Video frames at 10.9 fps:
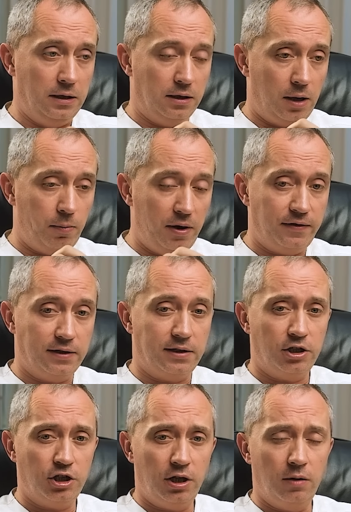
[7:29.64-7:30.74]
Добавьте.
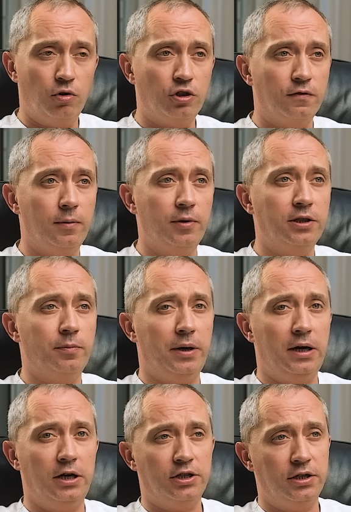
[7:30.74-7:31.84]
Сначала, может, вам это
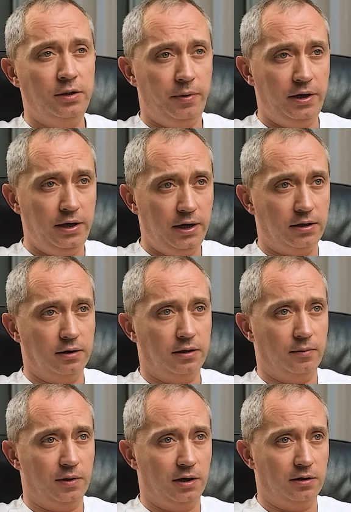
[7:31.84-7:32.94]
покажется неприятно,
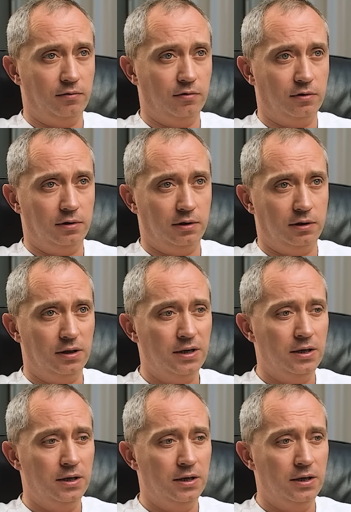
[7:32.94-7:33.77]
там как-то вот и